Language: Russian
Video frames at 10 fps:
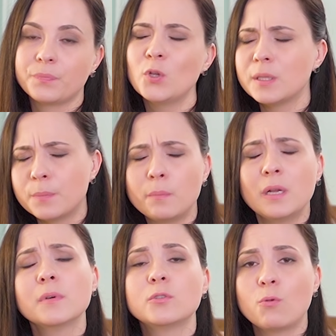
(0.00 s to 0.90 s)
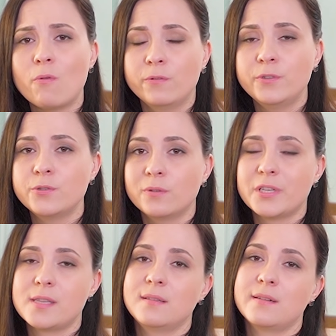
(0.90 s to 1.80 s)
Но это проблема другого видео,
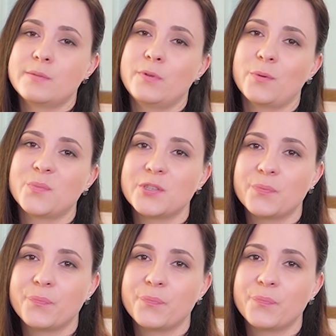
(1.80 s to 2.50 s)
обязательно разберемся.